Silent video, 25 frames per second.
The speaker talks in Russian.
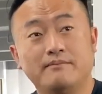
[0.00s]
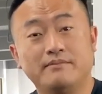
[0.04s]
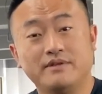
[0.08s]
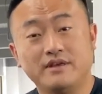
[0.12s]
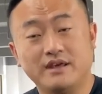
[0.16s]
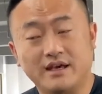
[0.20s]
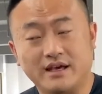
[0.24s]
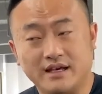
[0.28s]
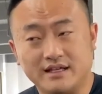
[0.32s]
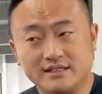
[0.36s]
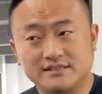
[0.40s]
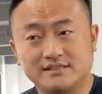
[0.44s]

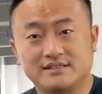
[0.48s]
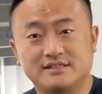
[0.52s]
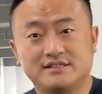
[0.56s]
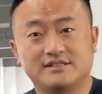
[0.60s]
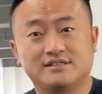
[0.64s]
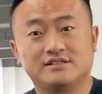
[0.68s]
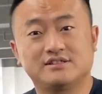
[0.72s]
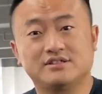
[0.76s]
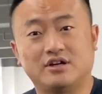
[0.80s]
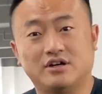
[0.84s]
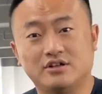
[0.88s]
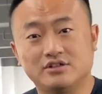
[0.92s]

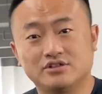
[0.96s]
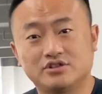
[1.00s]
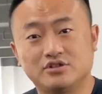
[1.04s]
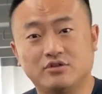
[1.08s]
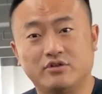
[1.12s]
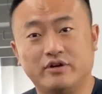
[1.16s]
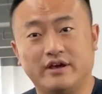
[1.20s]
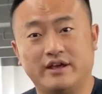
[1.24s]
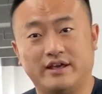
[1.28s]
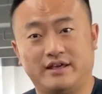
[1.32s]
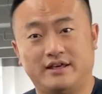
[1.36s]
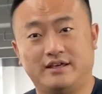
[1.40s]
Да, это
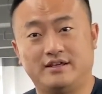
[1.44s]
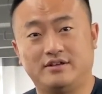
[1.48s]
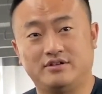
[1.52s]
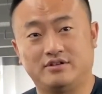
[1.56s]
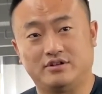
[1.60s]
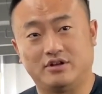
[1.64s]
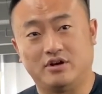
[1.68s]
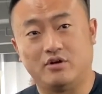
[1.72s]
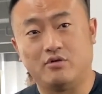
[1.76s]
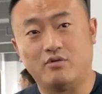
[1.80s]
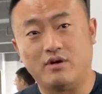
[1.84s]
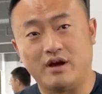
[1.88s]
еще одна
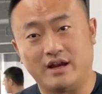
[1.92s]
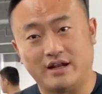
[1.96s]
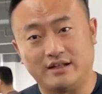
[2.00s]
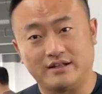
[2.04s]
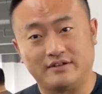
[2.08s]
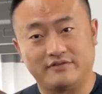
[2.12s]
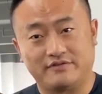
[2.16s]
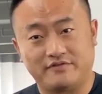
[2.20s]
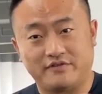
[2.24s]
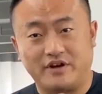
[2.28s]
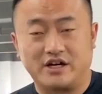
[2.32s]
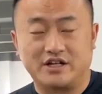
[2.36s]
функция,
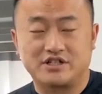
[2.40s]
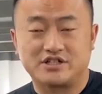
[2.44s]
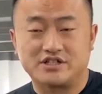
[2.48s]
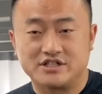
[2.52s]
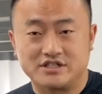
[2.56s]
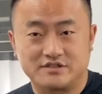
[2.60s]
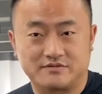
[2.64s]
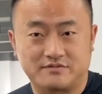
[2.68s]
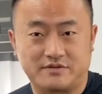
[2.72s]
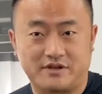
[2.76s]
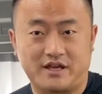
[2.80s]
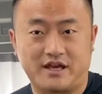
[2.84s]
которая у нас
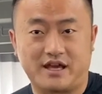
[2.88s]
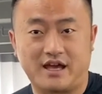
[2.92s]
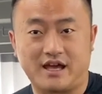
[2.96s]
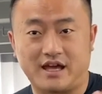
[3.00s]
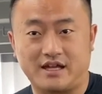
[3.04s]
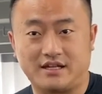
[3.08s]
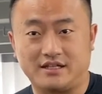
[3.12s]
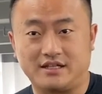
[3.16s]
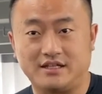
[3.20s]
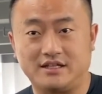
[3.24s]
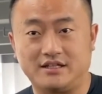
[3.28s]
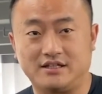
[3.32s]
была в
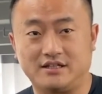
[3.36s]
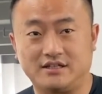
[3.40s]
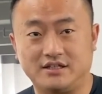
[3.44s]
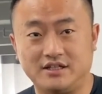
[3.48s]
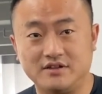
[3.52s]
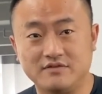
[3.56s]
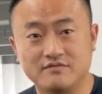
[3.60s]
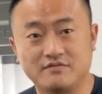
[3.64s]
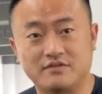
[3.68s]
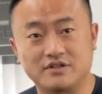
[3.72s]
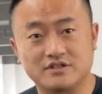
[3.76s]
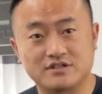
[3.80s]
инверсных
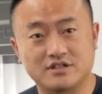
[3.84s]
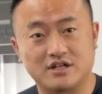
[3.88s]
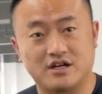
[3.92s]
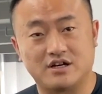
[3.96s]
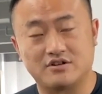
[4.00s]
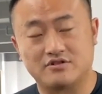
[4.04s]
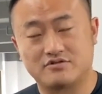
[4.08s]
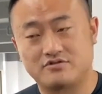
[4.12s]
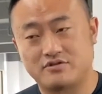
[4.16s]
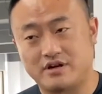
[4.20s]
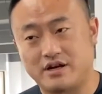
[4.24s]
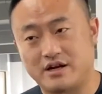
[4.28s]
контрактах,
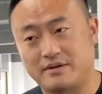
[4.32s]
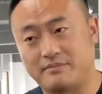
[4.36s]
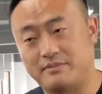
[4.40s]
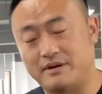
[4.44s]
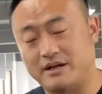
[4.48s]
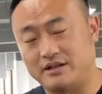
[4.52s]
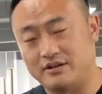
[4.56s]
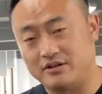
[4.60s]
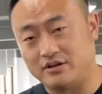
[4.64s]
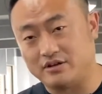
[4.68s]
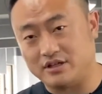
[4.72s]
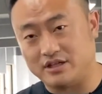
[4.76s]
но в
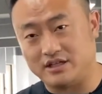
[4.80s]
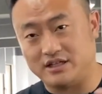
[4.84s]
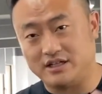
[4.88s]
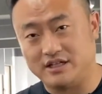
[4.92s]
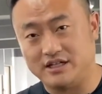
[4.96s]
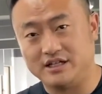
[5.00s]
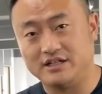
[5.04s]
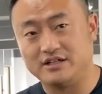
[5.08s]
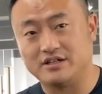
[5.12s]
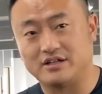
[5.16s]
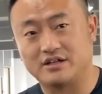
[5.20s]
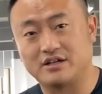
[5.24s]
линейных
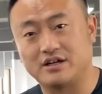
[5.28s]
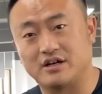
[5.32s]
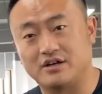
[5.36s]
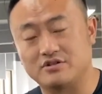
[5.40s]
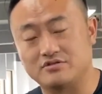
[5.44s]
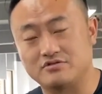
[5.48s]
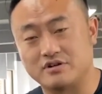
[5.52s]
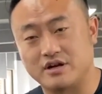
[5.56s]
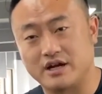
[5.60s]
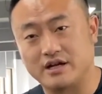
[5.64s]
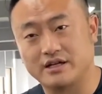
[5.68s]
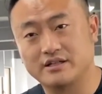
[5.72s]
пока
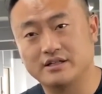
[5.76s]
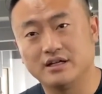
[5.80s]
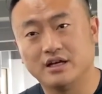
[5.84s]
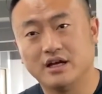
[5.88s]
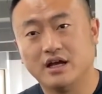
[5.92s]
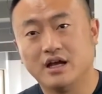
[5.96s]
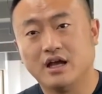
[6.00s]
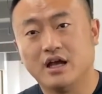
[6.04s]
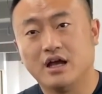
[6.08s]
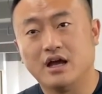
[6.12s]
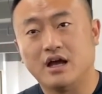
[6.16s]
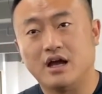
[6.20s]
нет.
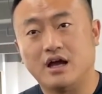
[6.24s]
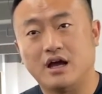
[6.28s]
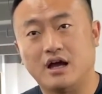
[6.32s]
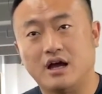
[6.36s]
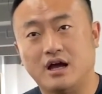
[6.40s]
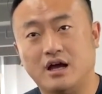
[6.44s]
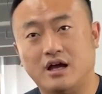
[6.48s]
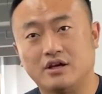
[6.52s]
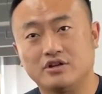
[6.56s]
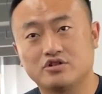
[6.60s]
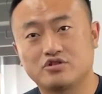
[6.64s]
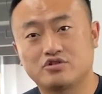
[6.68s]

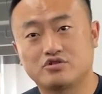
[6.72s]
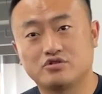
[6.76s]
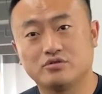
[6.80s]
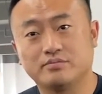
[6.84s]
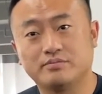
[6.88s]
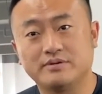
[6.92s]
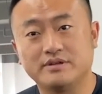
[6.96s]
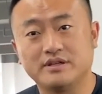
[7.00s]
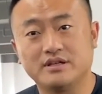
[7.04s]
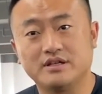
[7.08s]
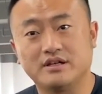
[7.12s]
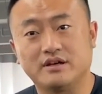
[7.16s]
А, uh, скорее
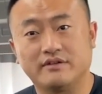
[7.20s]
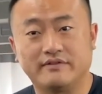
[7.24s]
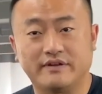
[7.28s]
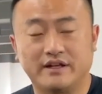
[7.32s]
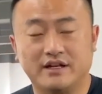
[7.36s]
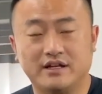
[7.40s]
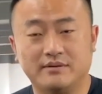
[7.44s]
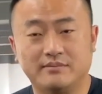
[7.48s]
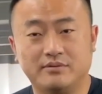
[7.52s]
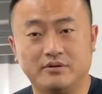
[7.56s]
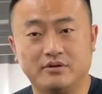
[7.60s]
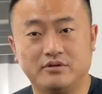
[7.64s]
всего, мы ее
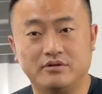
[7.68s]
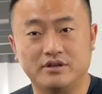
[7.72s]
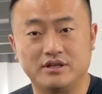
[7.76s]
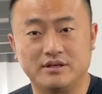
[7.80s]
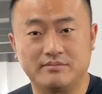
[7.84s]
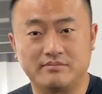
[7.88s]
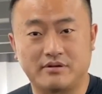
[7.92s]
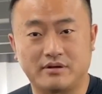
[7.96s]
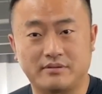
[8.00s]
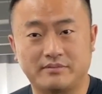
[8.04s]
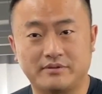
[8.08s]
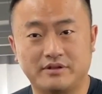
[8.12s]
запустим
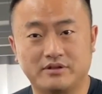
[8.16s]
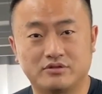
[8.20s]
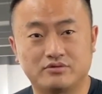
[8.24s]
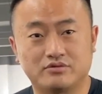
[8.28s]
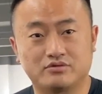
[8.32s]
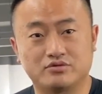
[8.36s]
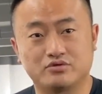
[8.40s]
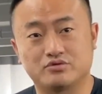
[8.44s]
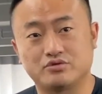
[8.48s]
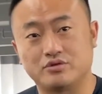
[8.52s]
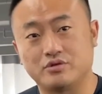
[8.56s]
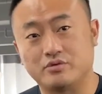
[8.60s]
через
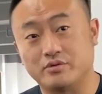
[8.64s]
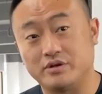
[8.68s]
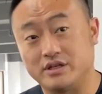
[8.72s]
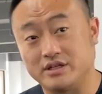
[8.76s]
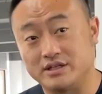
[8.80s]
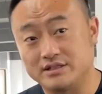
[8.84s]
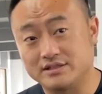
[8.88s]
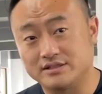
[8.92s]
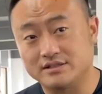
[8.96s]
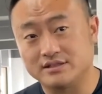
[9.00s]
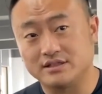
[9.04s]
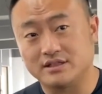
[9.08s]
2-3
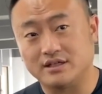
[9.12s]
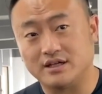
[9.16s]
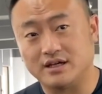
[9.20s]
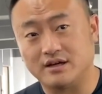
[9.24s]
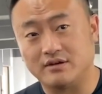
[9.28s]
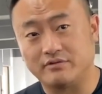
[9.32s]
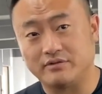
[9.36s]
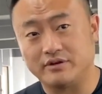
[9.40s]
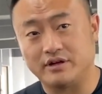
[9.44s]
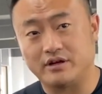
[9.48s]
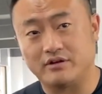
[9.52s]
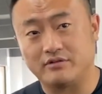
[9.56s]
недели.
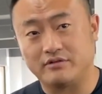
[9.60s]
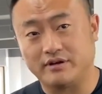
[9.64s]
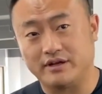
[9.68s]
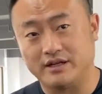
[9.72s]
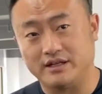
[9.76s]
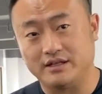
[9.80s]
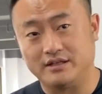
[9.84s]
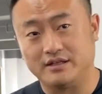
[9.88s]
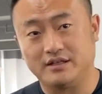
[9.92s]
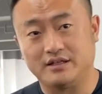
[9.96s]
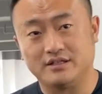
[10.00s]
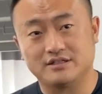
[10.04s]
Uh,
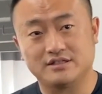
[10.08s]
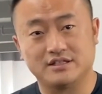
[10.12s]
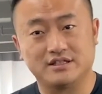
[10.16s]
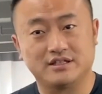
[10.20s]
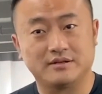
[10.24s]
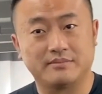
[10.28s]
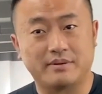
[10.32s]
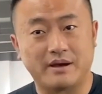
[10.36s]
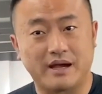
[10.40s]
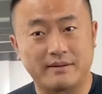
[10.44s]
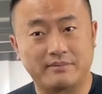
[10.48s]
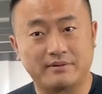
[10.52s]
Она
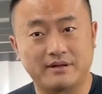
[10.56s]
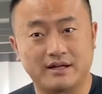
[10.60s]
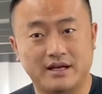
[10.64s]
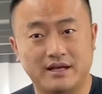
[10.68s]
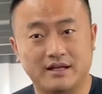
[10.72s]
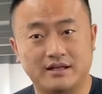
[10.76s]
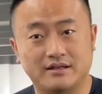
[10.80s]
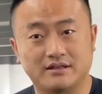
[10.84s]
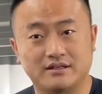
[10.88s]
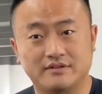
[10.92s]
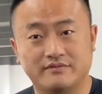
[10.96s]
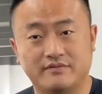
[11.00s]
уже в
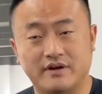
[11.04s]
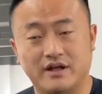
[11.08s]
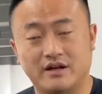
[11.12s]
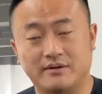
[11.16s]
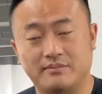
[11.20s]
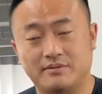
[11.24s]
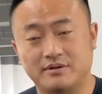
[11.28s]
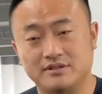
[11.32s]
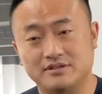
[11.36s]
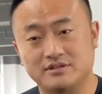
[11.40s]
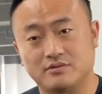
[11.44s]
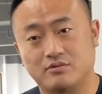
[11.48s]
процессе, мы
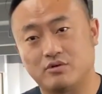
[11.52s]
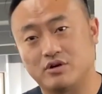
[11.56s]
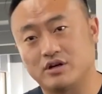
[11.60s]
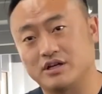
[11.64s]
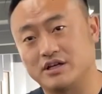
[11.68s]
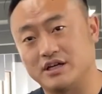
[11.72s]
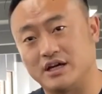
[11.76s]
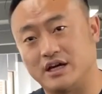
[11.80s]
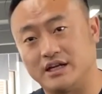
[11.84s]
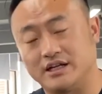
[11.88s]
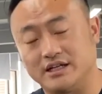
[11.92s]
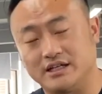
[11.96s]
над ней
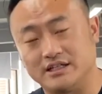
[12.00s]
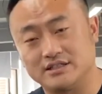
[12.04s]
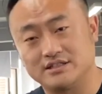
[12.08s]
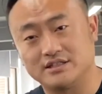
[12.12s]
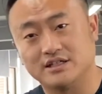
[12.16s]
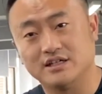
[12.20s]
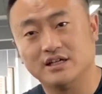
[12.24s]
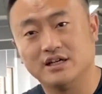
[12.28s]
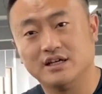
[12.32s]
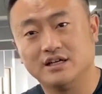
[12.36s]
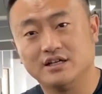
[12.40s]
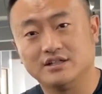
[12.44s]
трудимся,
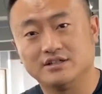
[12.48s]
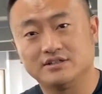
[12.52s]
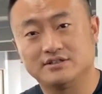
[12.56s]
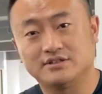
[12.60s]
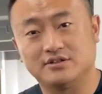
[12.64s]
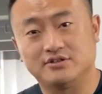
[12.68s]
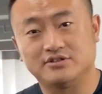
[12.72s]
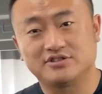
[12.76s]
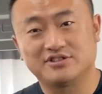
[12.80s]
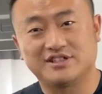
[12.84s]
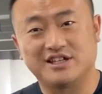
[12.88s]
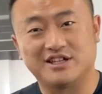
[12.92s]

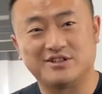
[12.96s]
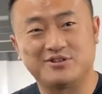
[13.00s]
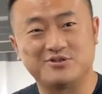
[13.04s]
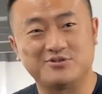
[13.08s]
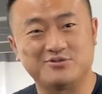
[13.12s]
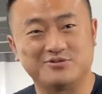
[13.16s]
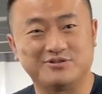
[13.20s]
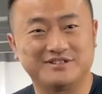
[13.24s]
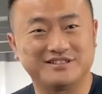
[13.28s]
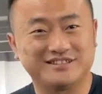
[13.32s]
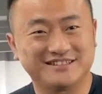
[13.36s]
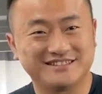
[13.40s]
поэтому
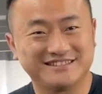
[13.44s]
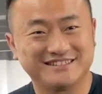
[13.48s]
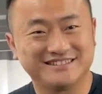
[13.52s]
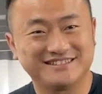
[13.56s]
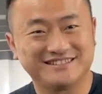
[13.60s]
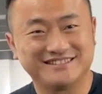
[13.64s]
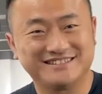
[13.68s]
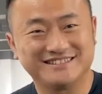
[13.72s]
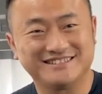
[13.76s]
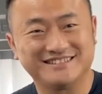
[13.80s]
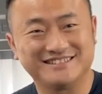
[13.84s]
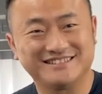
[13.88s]
следите
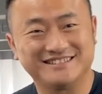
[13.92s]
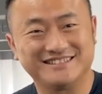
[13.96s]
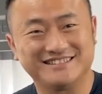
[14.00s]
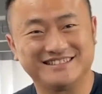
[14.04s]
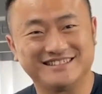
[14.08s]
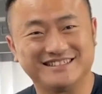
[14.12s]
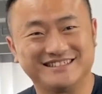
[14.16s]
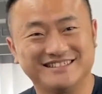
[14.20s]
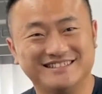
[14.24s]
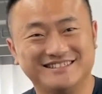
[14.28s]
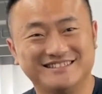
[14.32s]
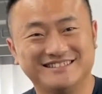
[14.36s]
за
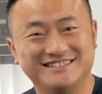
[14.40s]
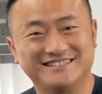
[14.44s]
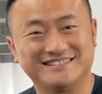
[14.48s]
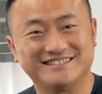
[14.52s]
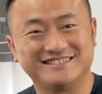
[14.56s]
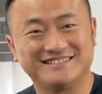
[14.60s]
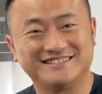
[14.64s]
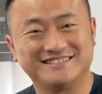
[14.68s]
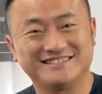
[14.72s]
обновлениями.